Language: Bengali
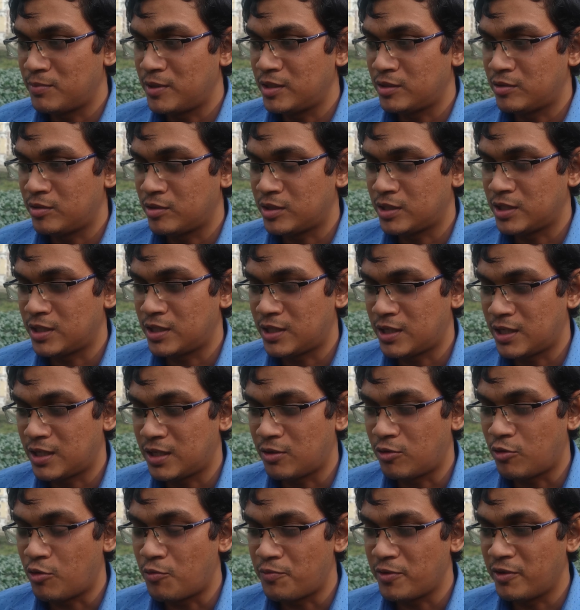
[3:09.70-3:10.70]
দ্যাট মিনস হচ্ছে
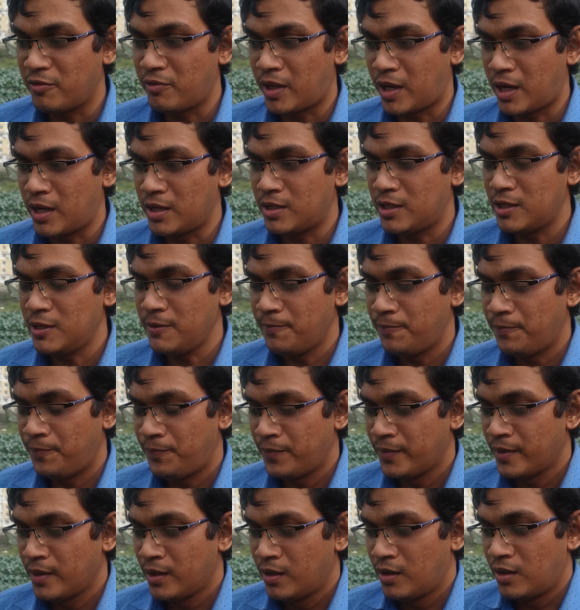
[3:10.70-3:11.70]
এটা ওপি ভ্যারাইটি
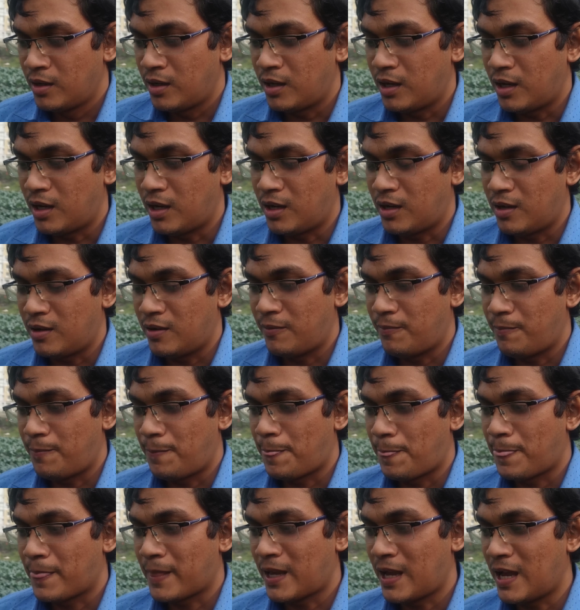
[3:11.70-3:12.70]
মানে
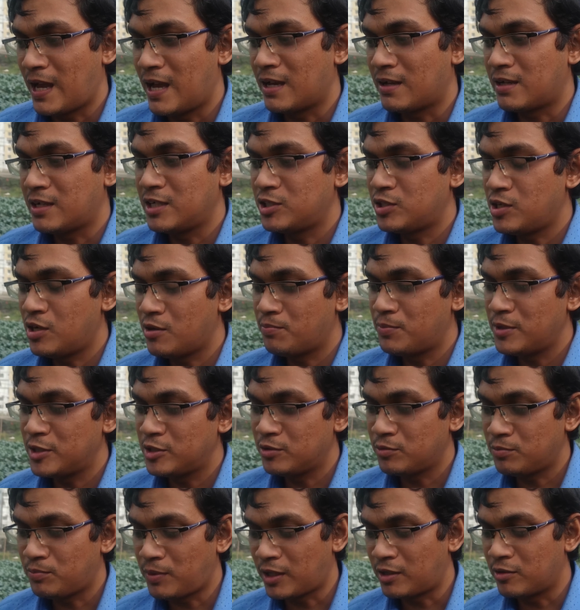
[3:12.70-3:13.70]
কৃষক বীজ উৎপাদন হ্যাঁ, করতে পারবে
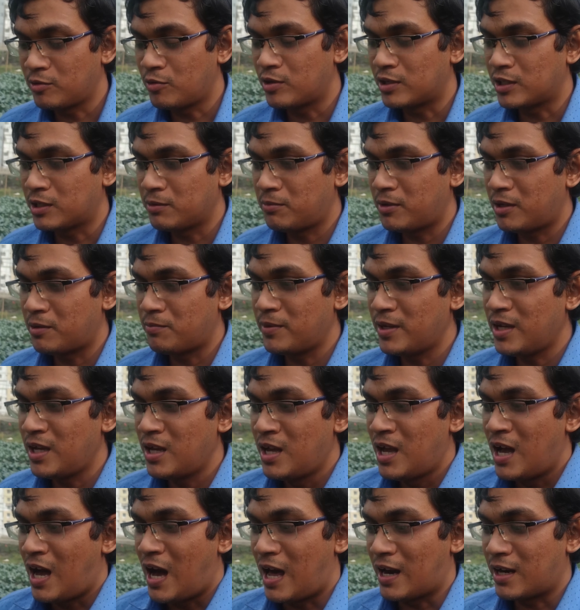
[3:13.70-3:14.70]
কৃষক বীজ উৎপাদন করতে
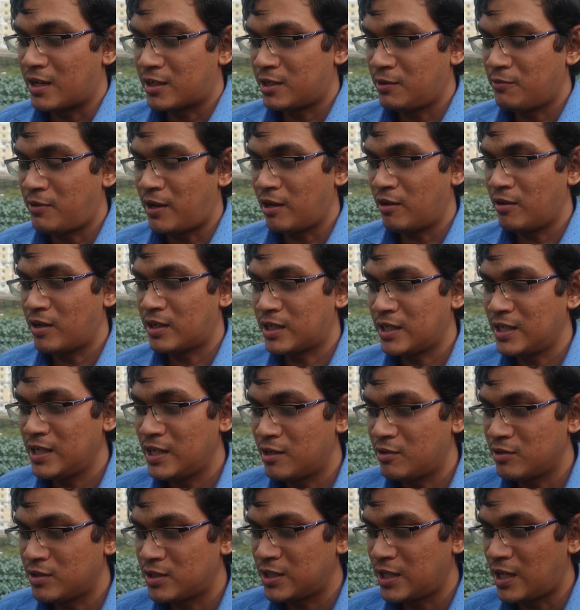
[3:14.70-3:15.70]
পারবে আরেকটা ভালো
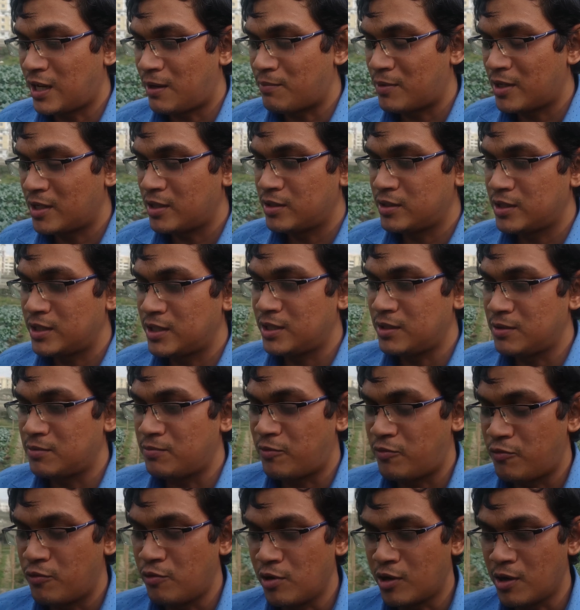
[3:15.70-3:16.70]
একটা ইয়া হচ্ছে আমরা
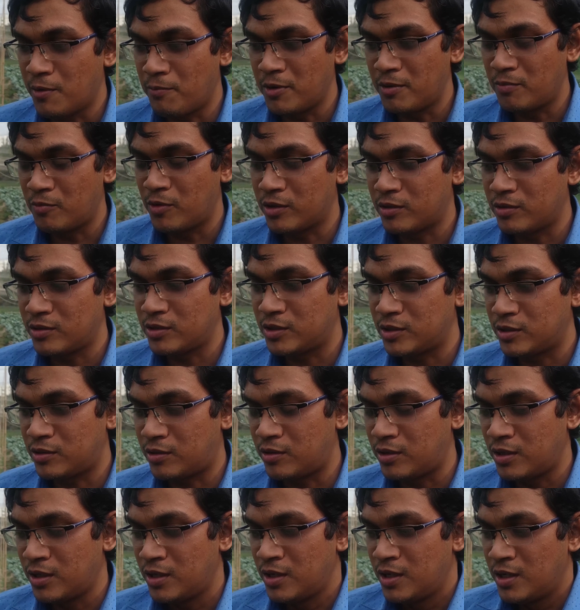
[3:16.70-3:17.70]
যে ফুলকপির মতো
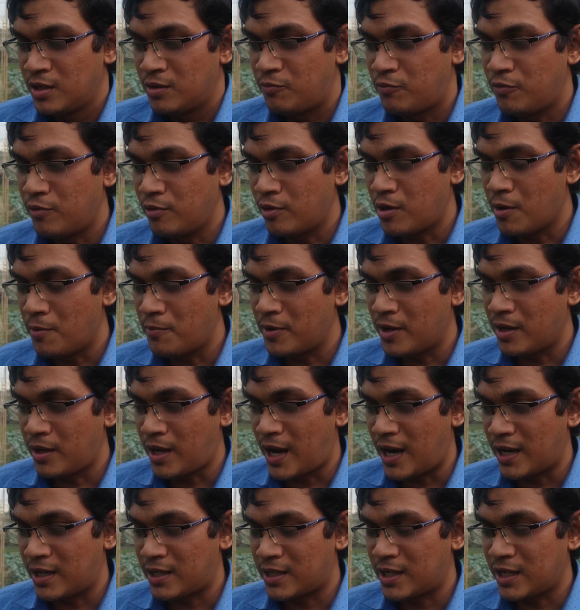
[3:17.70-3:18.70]
যখন
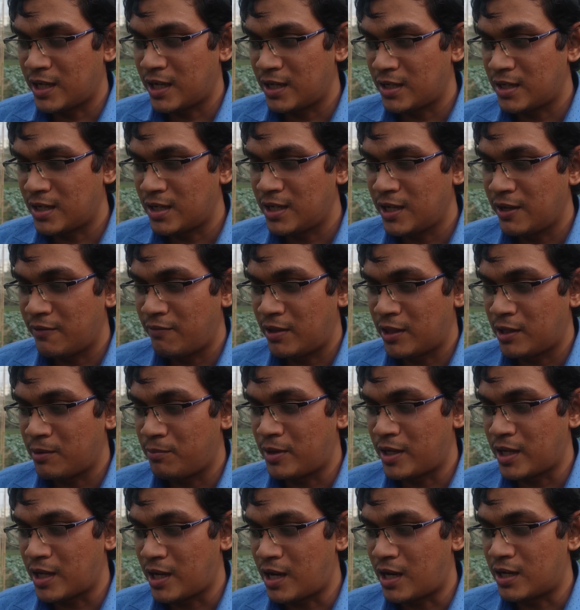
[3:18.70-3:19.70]
ফুলকপির হেডটা কেটে নিয়ে
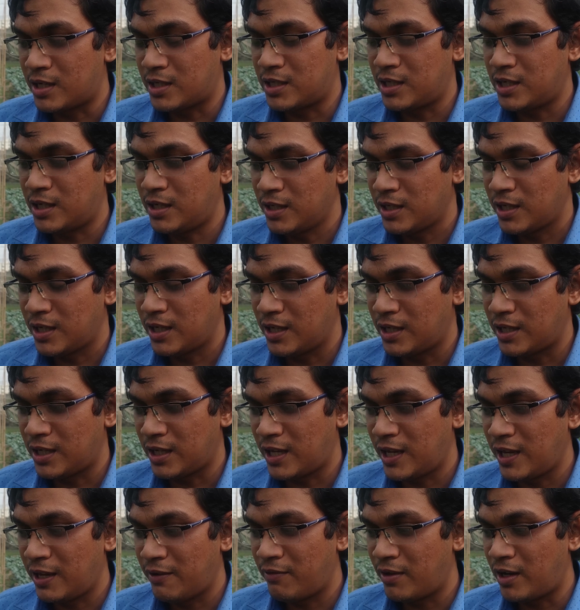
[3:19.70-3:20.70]
ফেলতে পারি কার্ডটা
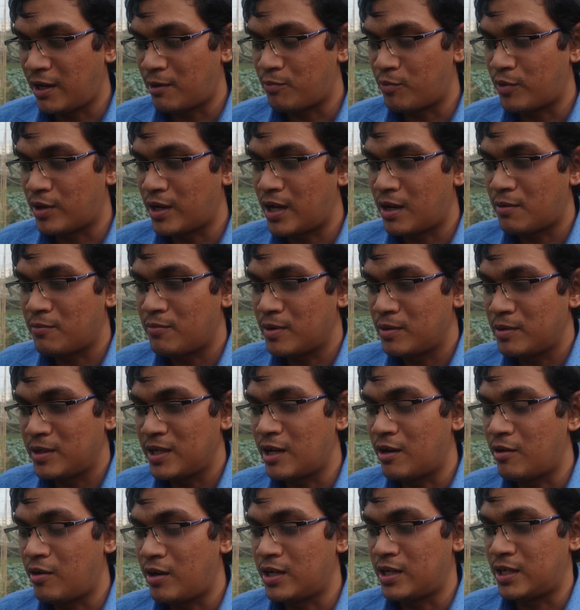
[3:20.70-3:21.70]
কেটে খেয়ে ফেলার পরে আর
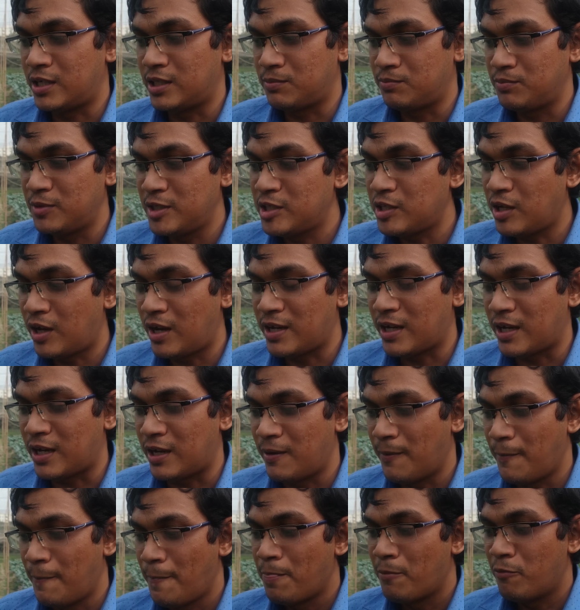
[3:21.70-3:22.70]
ইয়ে হয় না ফুলকপি
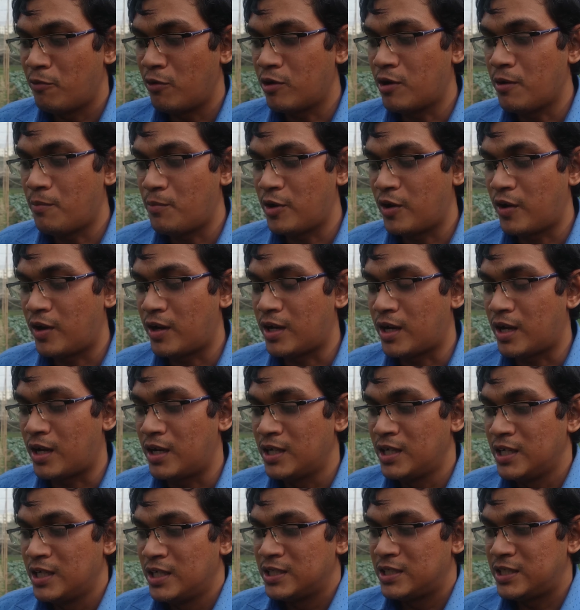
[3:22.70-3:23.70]
হয় না ফুলকপি
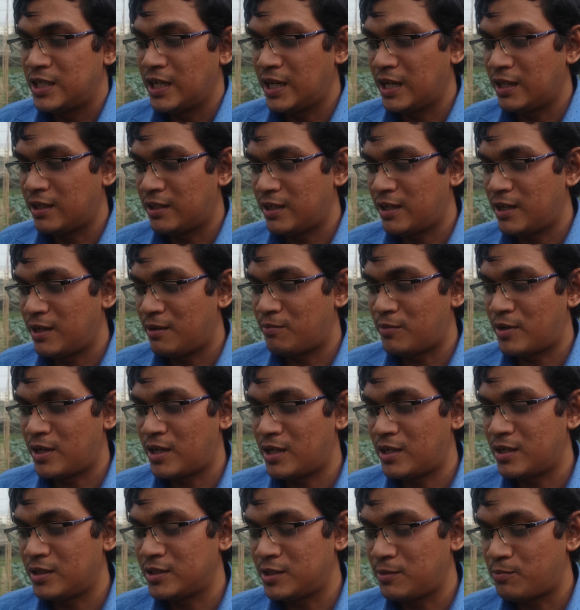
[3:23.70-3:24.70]
হয় না সেক্ষেত্রে
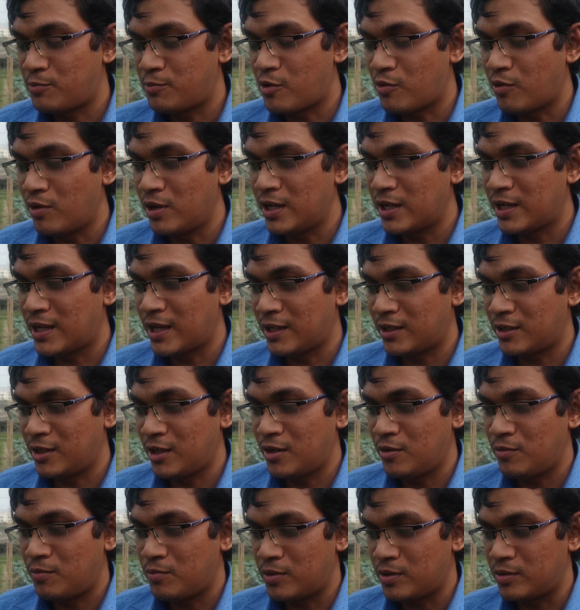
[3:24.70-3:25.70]
আমরা যে ব্রোকলির
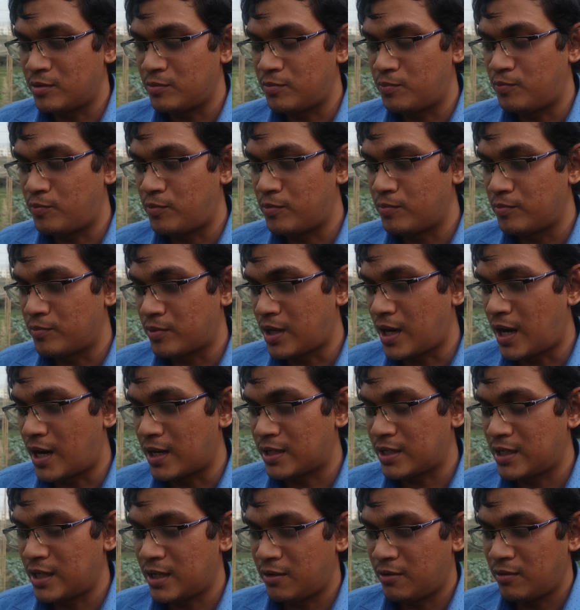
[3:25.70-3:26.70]
ক্ষেত্রে
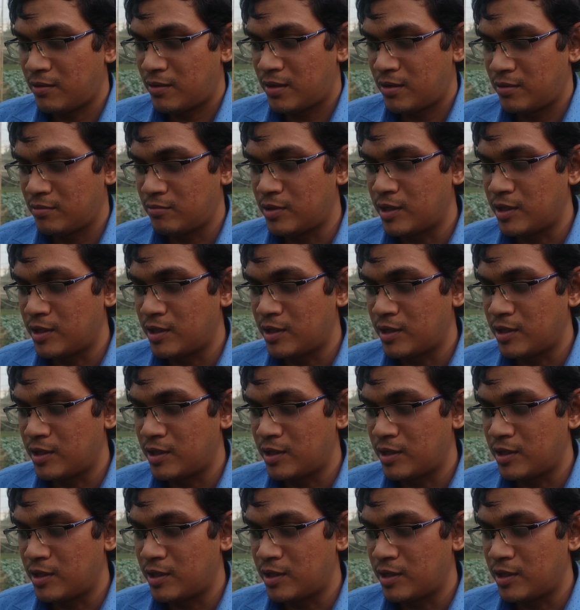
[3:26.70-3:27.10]
কার্ডটা